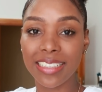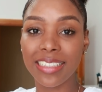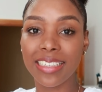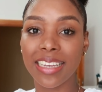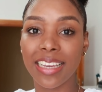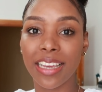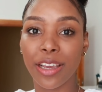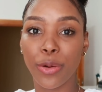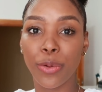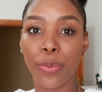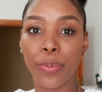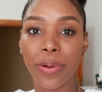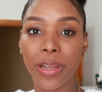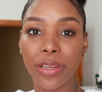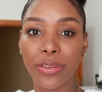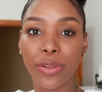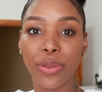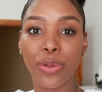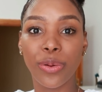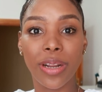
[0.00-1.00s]
y es el
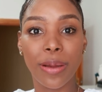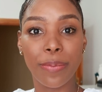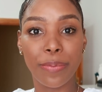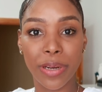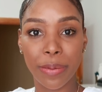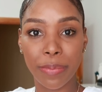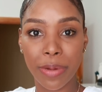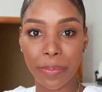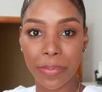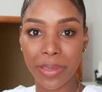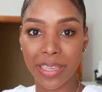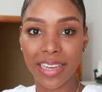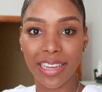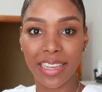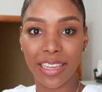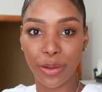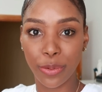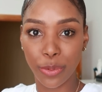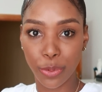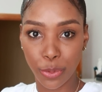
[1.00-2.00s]
cumpleaños de una prima mía
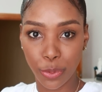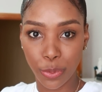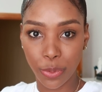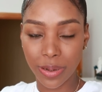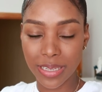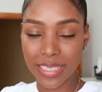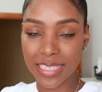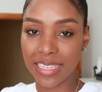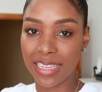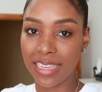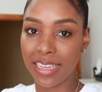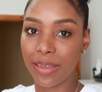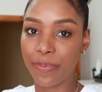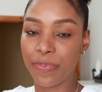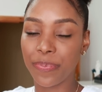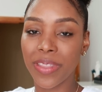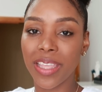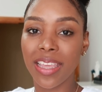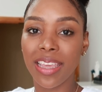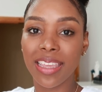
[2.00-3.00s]
en Cuba. Así
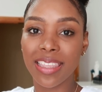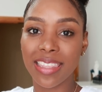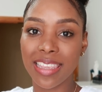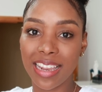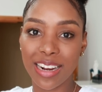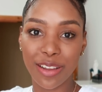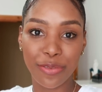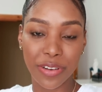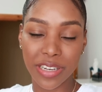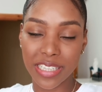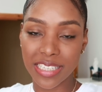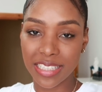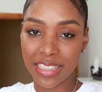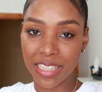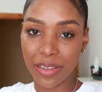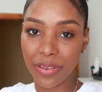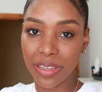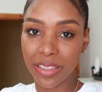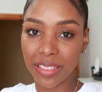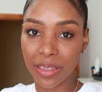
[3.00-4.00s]
que ya la
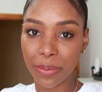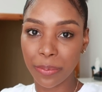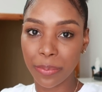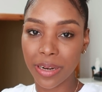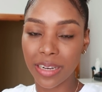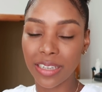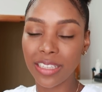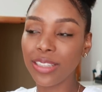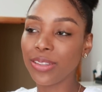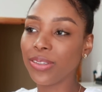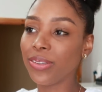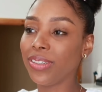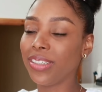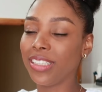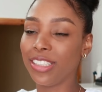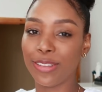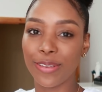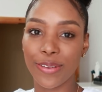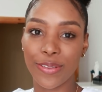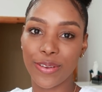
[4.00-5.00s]
felicité bien tempranito
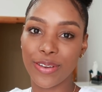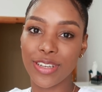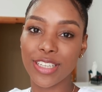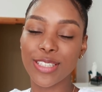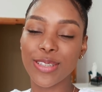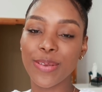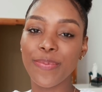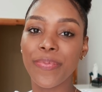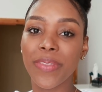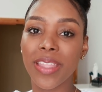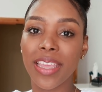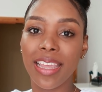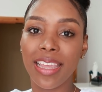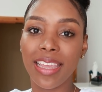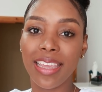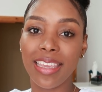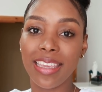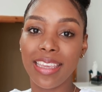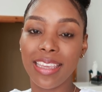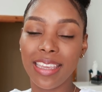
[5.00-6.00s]
y todo eso.
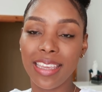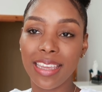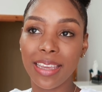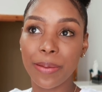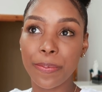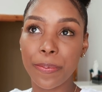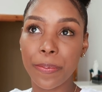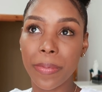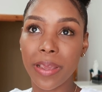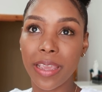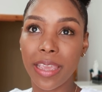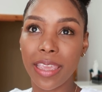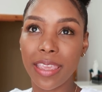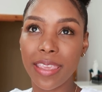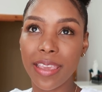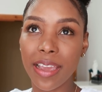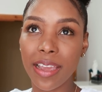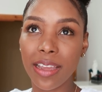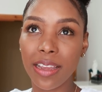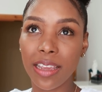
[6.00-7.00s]
Y
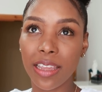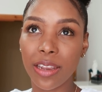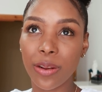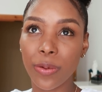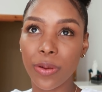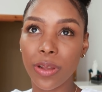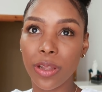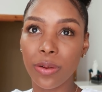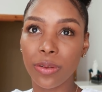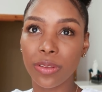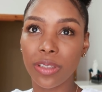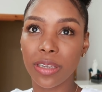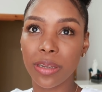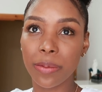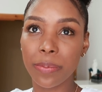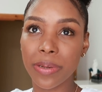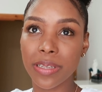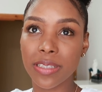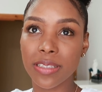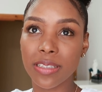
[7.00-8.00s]
ella creo que lo
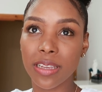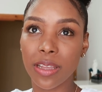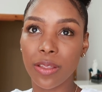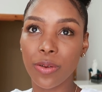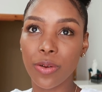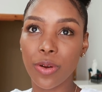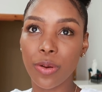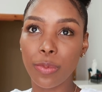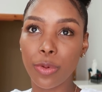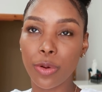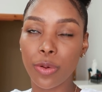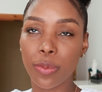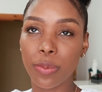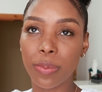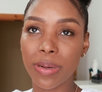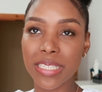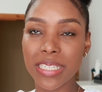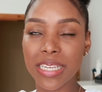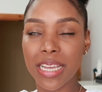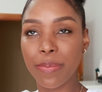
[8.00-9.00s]
tiene pensado como
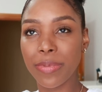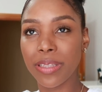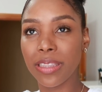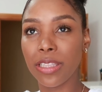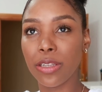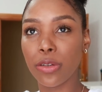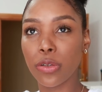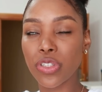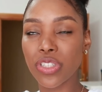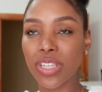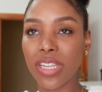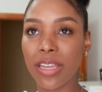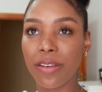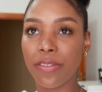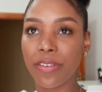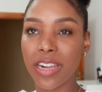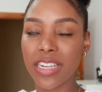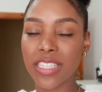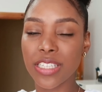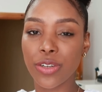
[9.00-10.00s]
básicamente no
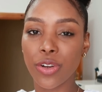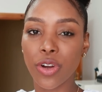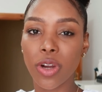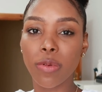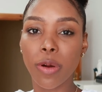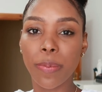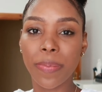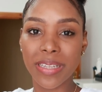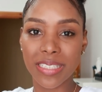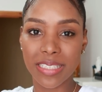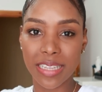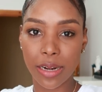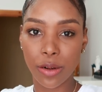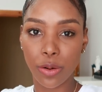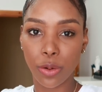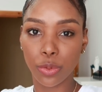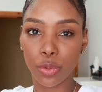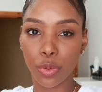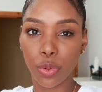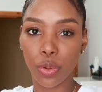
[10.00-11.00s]
celebrar, sino como
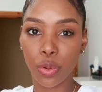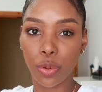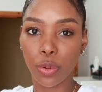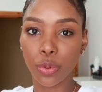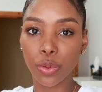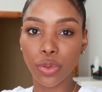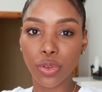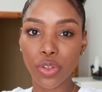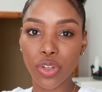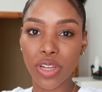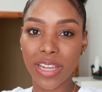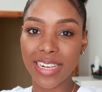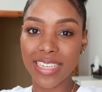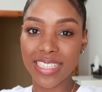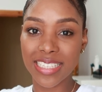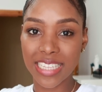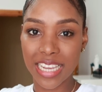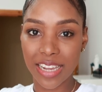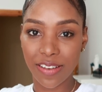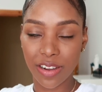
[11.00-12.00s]
pasarlo todos juntos
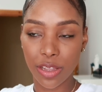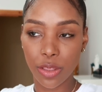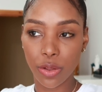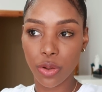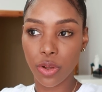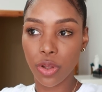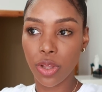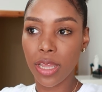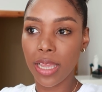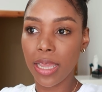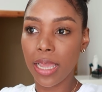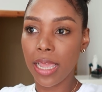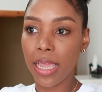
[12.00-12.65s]
el sábado